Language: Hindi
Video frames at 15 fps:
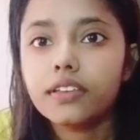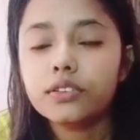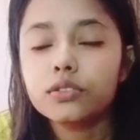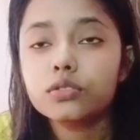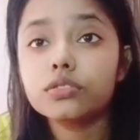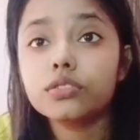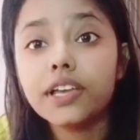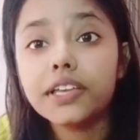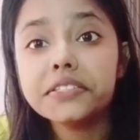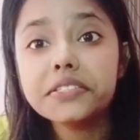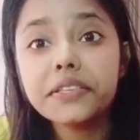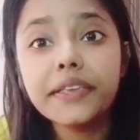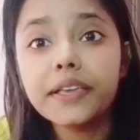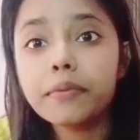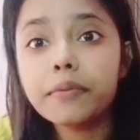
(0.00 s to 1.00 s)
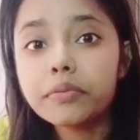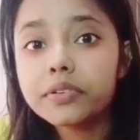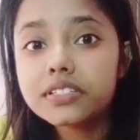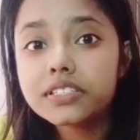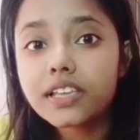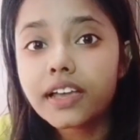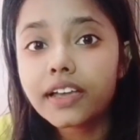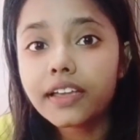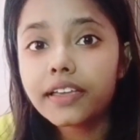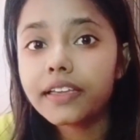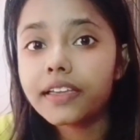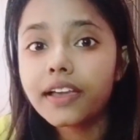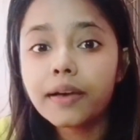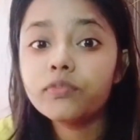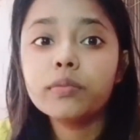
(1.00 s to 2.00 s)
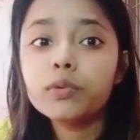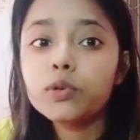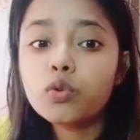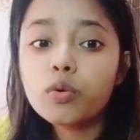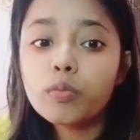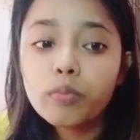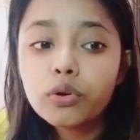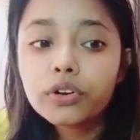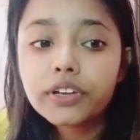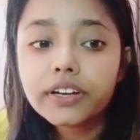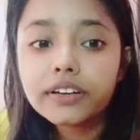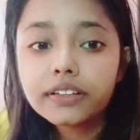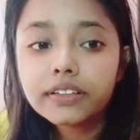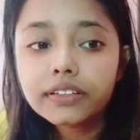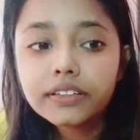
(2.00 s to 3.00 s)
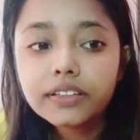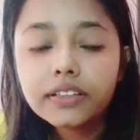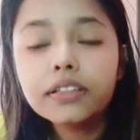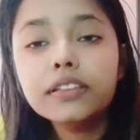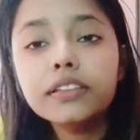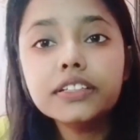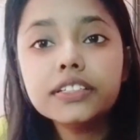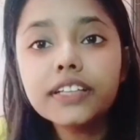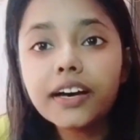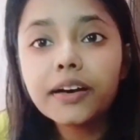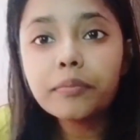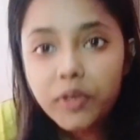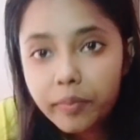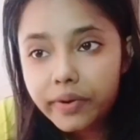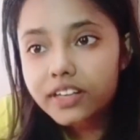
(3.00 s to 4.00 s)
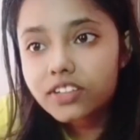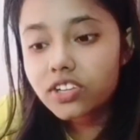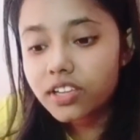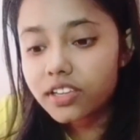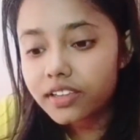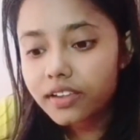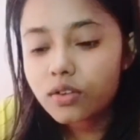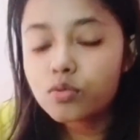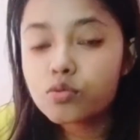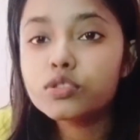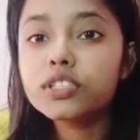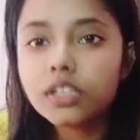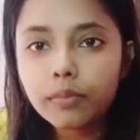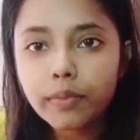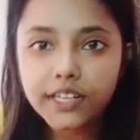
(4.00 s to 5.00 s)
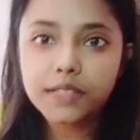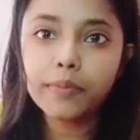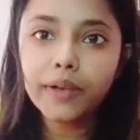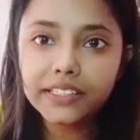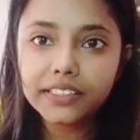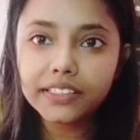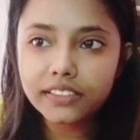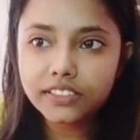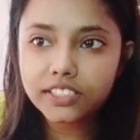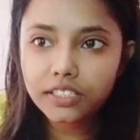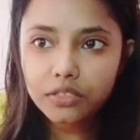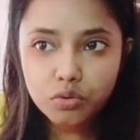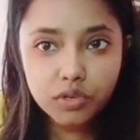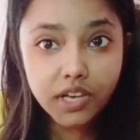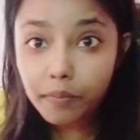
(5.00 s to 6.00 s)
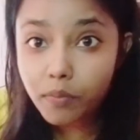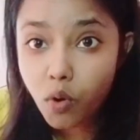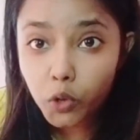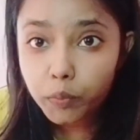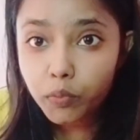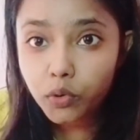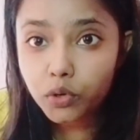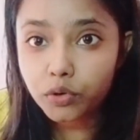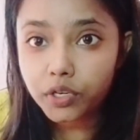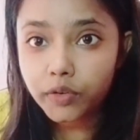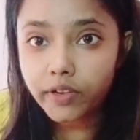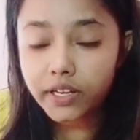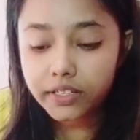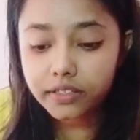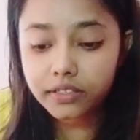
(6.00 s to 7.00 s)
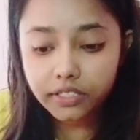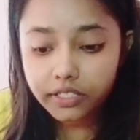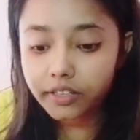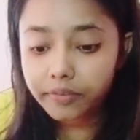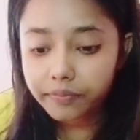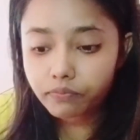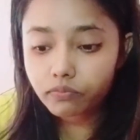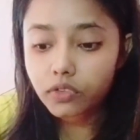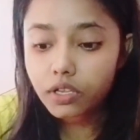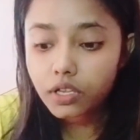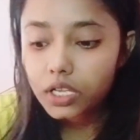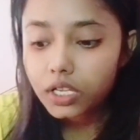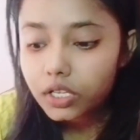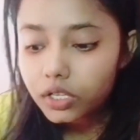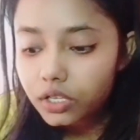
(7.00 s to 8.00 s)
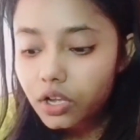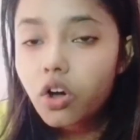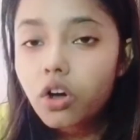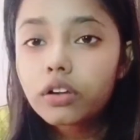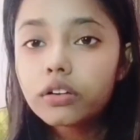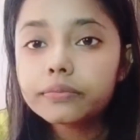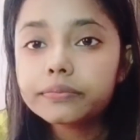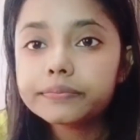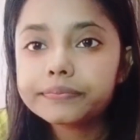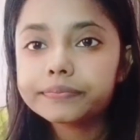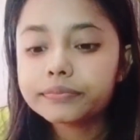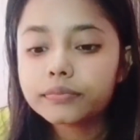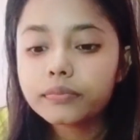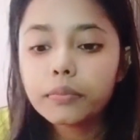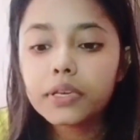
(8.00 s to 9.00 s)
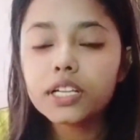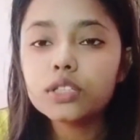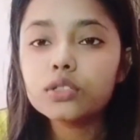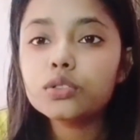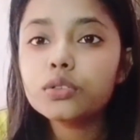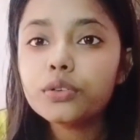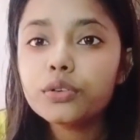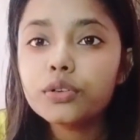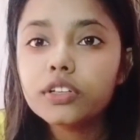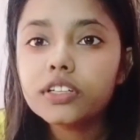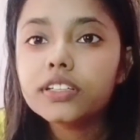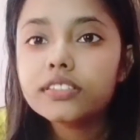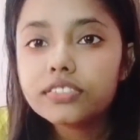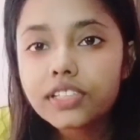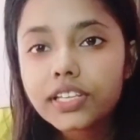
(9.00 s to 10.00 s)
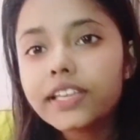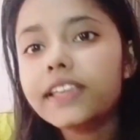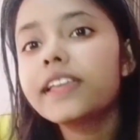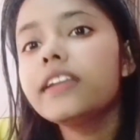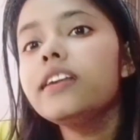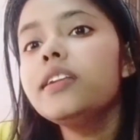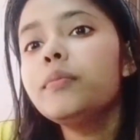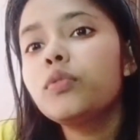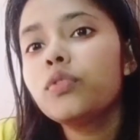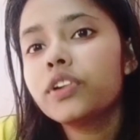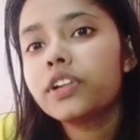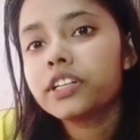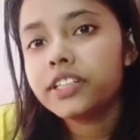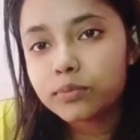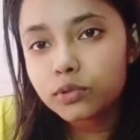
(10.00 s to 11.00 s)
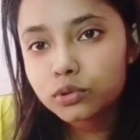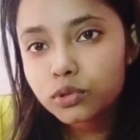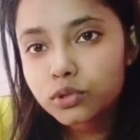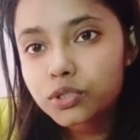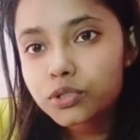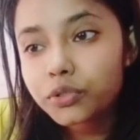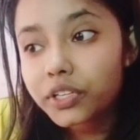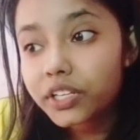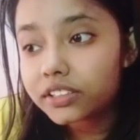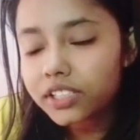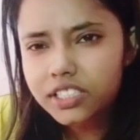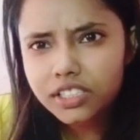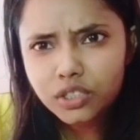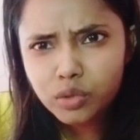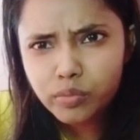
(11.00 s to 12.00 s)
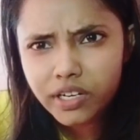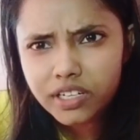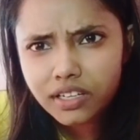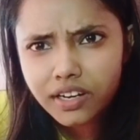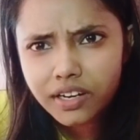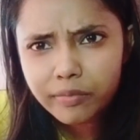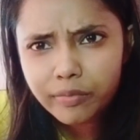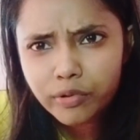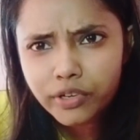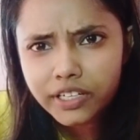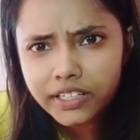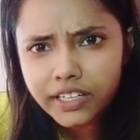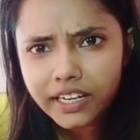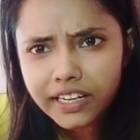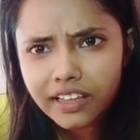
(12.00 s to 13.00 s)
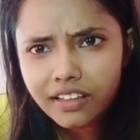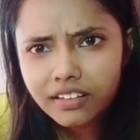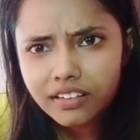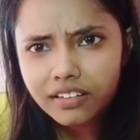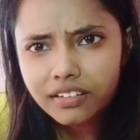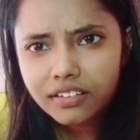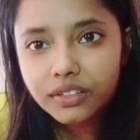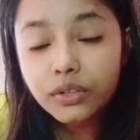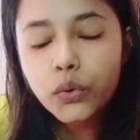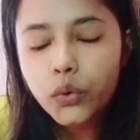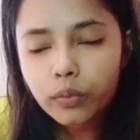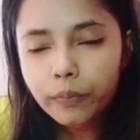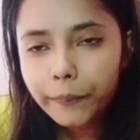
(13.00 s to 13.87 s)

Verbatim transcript: सो so गाइज एक बार फिर से आ गए हैं आप सभी को बोर करने दिल थाम के बैठ जाइए कुर्सी की पेटी बांध लीजिए क्योंकि आप बहुत बोर होने वाले हैं ठीक है और मेरा जो सेकेंड प्रोडक्ट है आप लोग सोच रहे होंगे इतना जल्दी तुम्हारा सेकेंड प्रोडक्ट आ गया नो no.